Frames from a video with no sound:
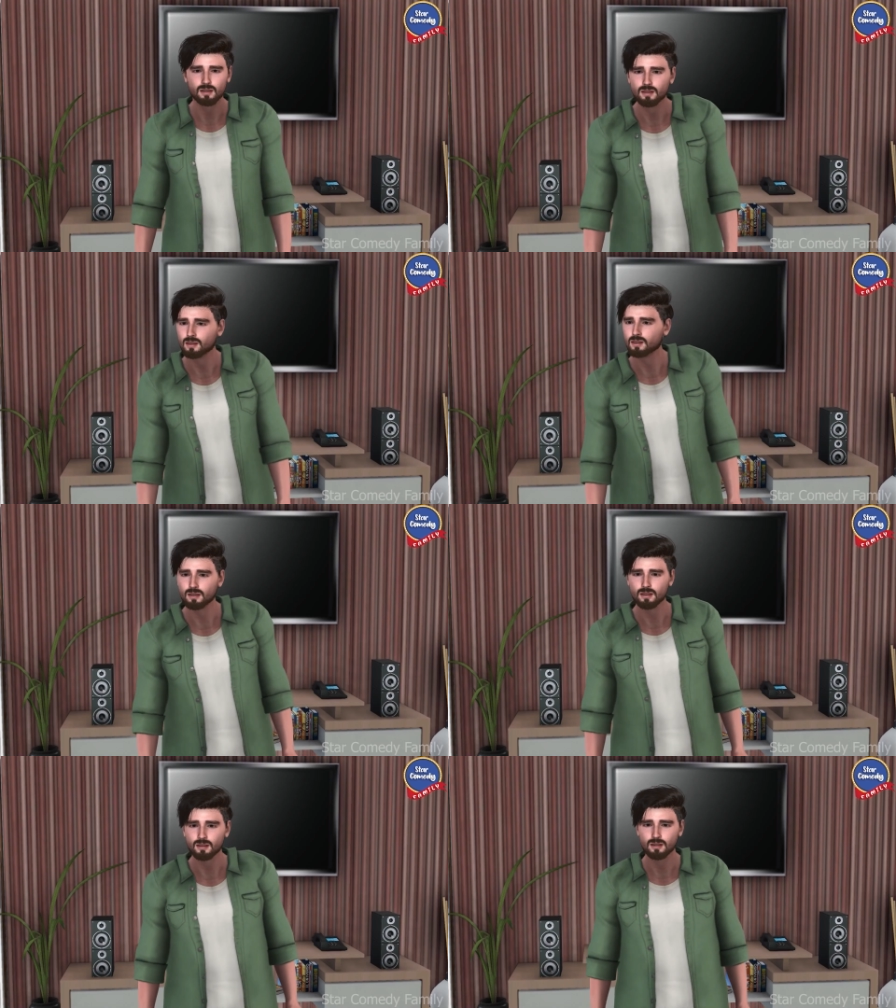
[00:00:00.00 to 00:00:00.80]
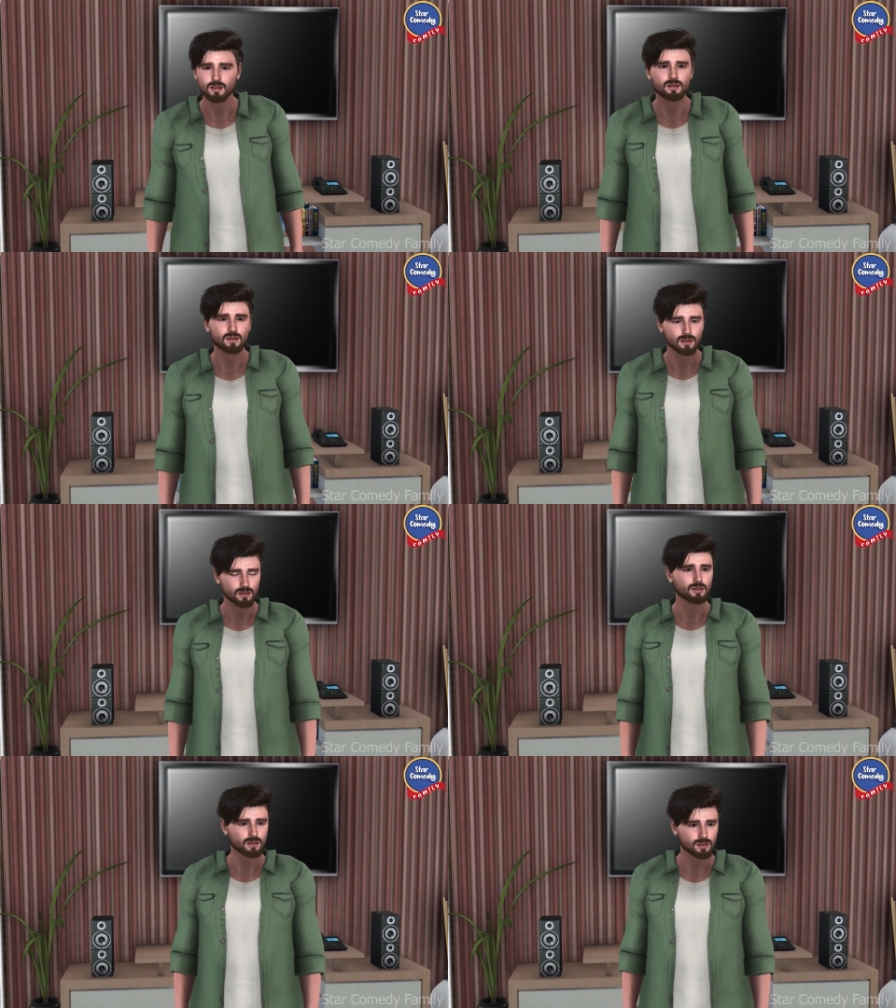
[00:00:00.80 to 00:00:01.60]
लोगों का क्या है
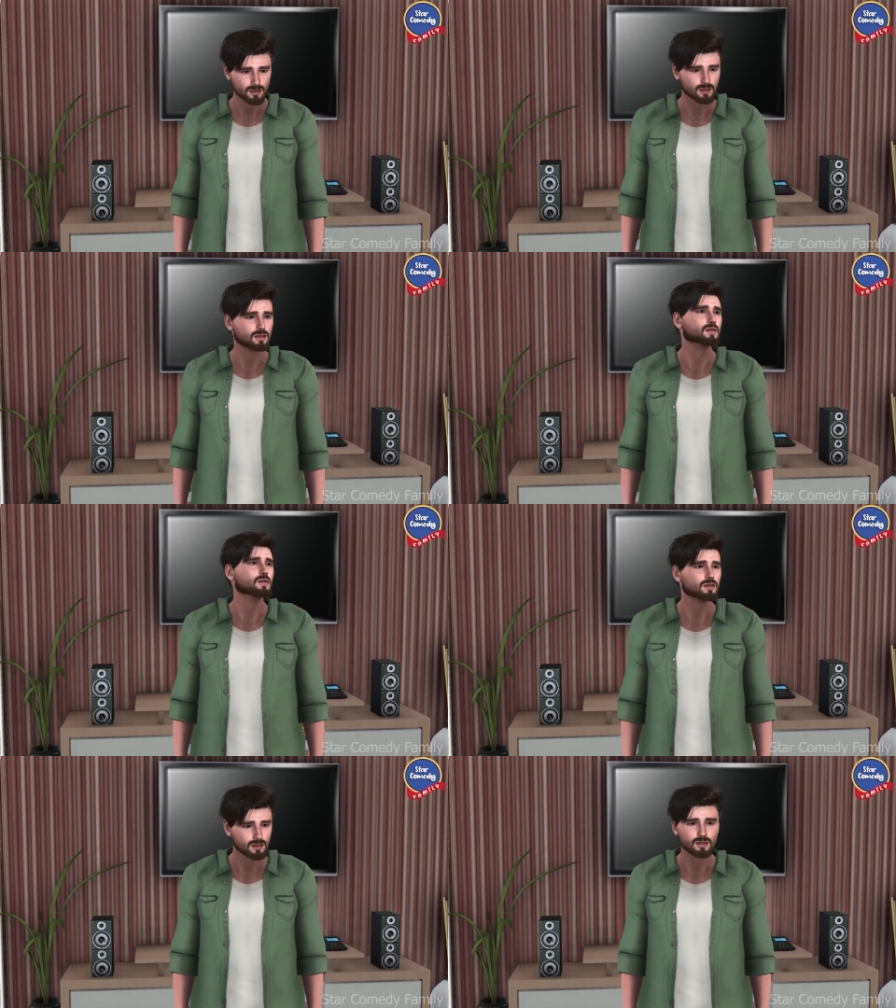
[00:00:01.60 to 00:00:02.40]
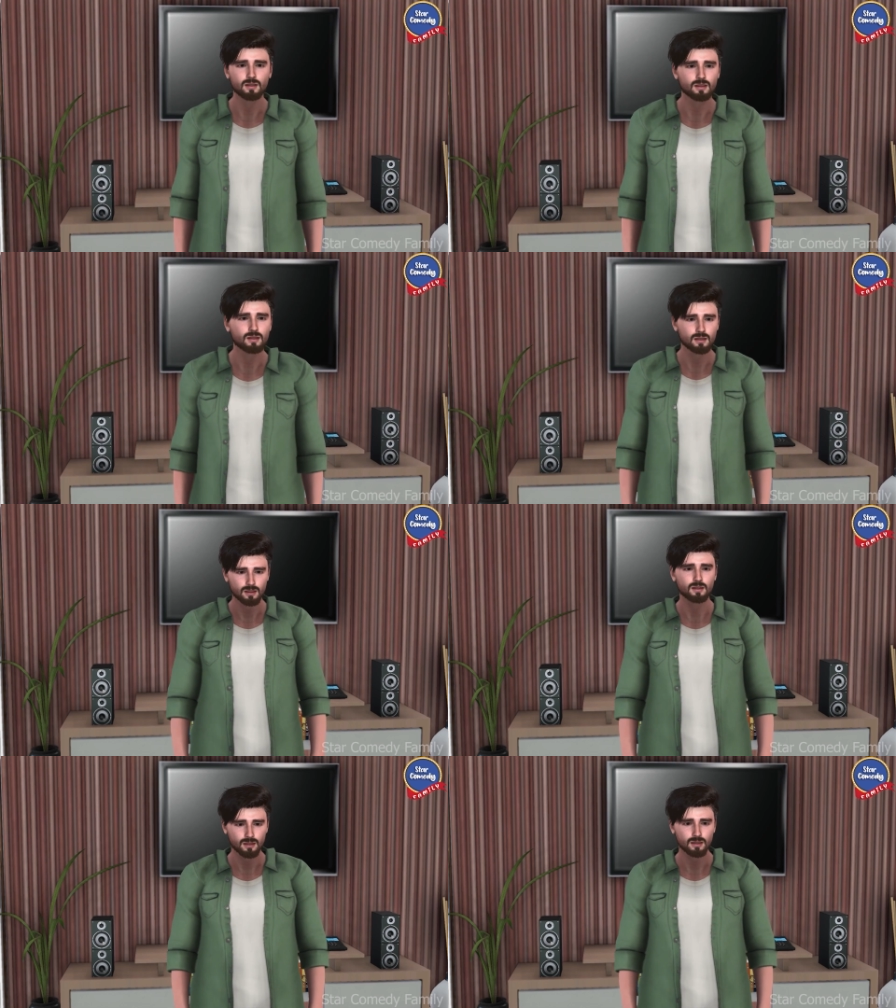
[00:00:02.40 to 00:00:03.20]
कुछ तो लोग कहेंगे
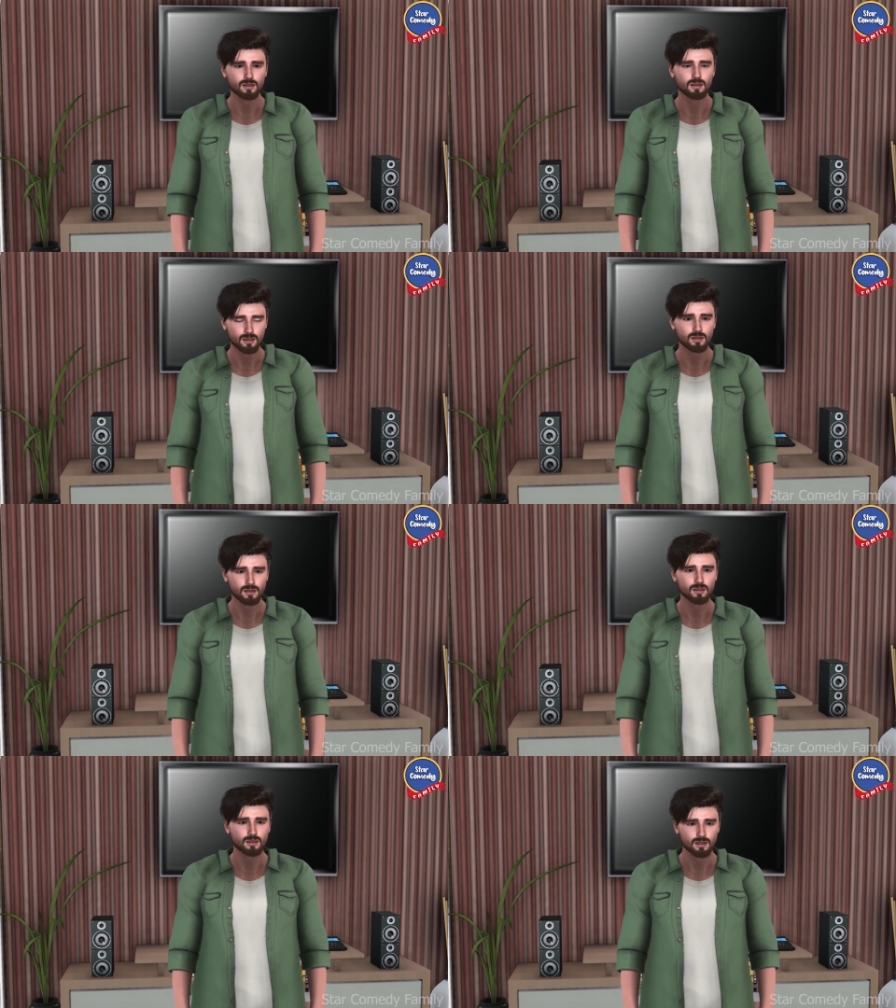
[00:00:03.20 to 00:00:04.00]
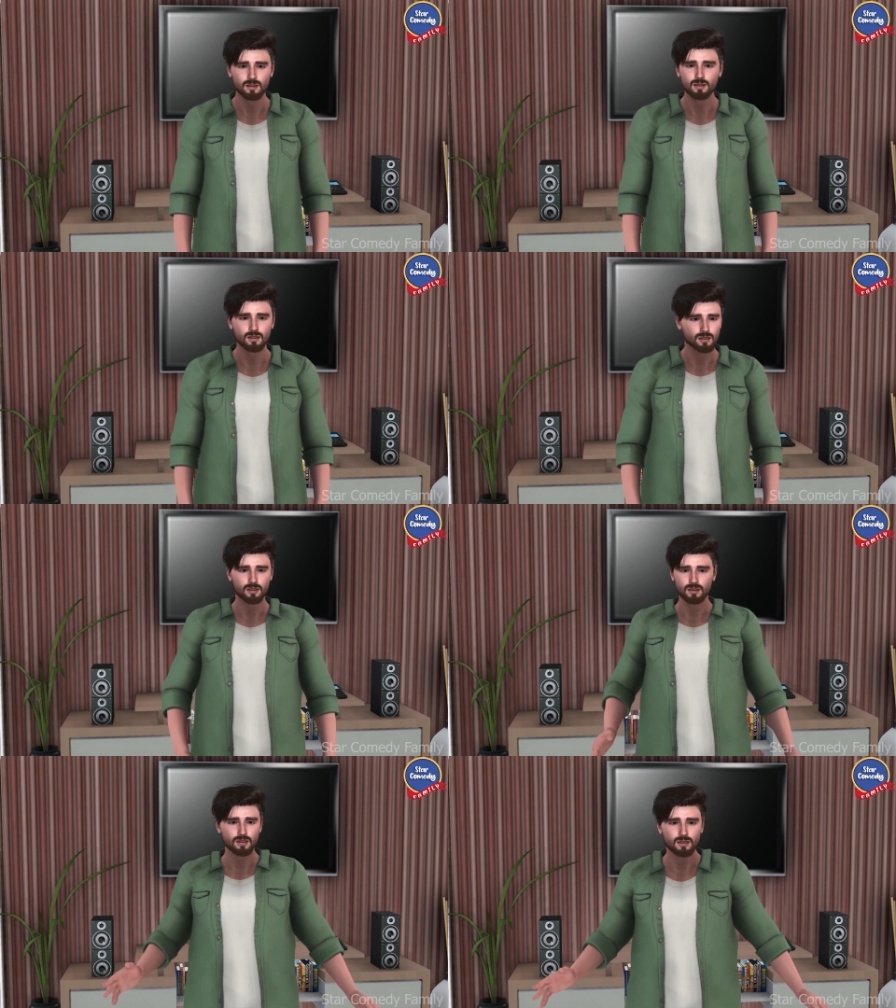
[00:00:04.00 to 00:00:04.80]
लोगों का तो काम ही है कहना